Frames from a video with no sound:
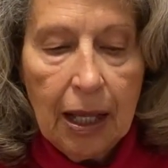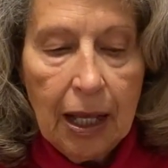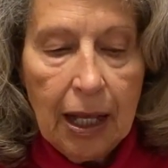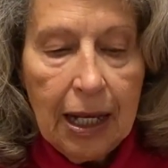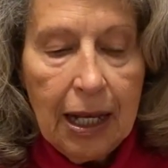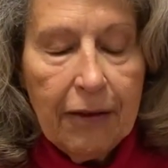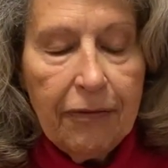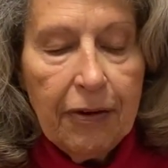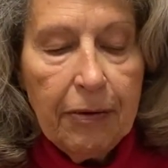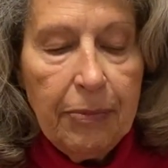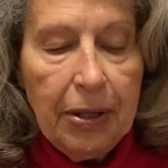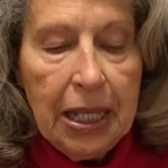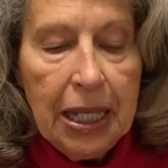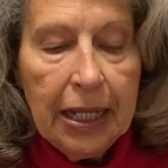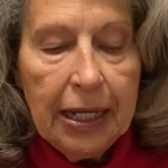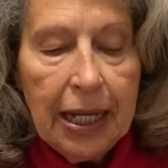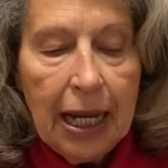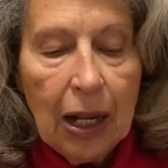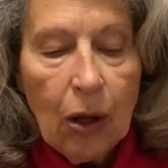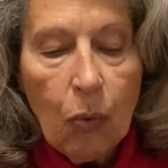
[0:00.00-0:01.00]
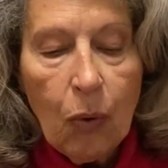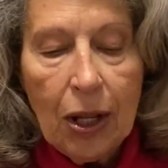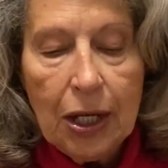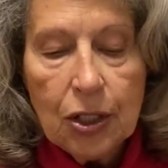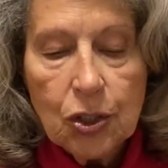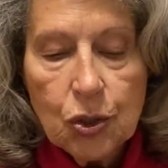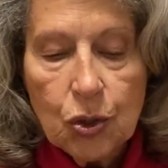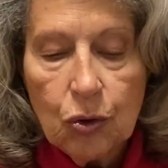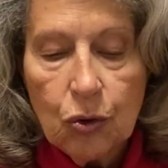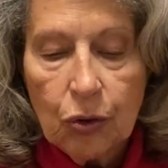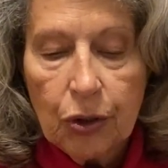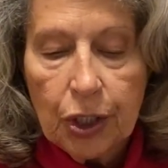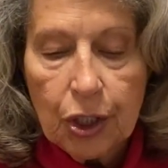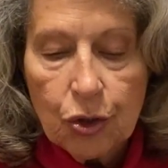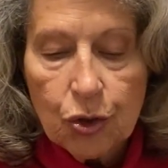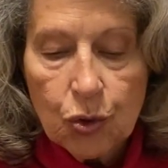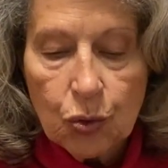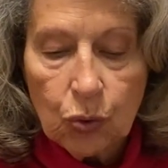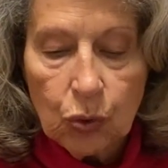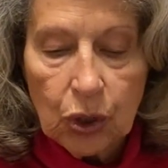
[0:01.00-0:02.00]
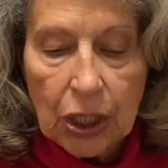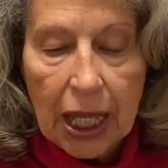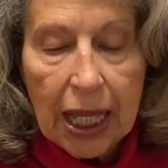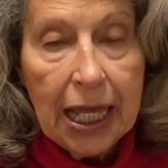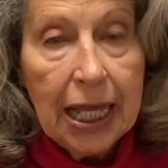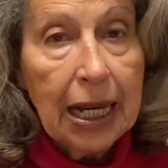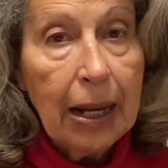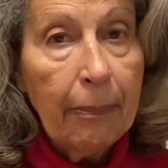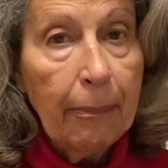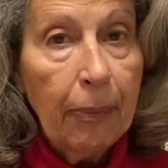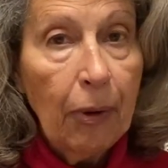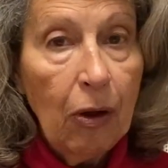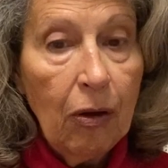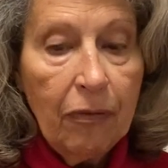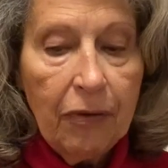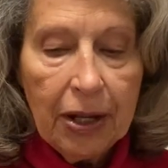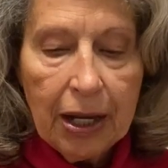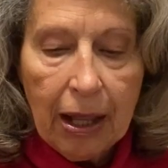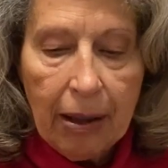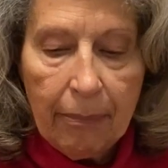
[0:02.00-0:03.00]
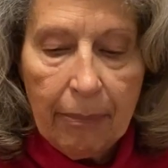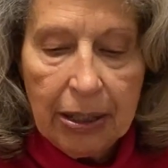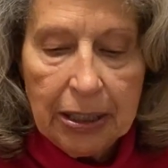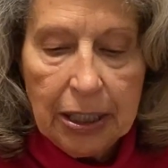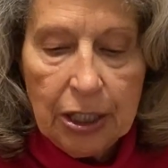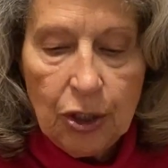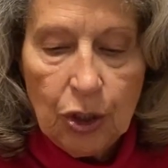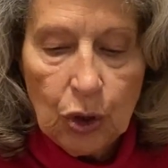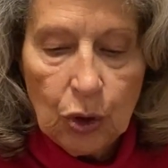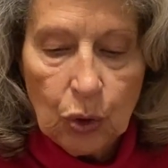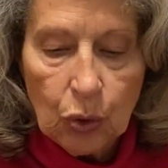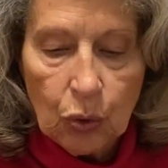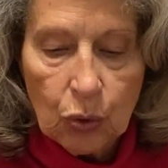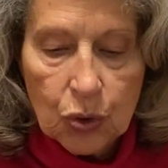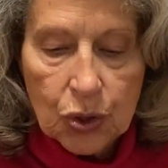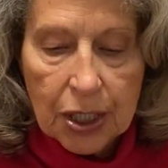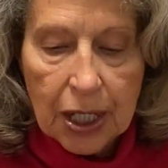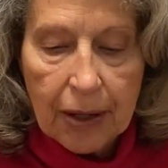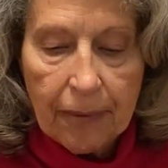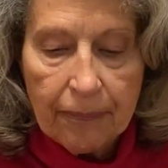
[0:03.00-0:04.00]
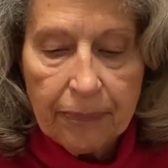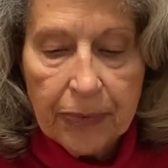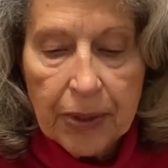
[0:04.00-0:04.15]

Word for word: La famiglia nella quale sono cresciuta era povera ma dignitosa.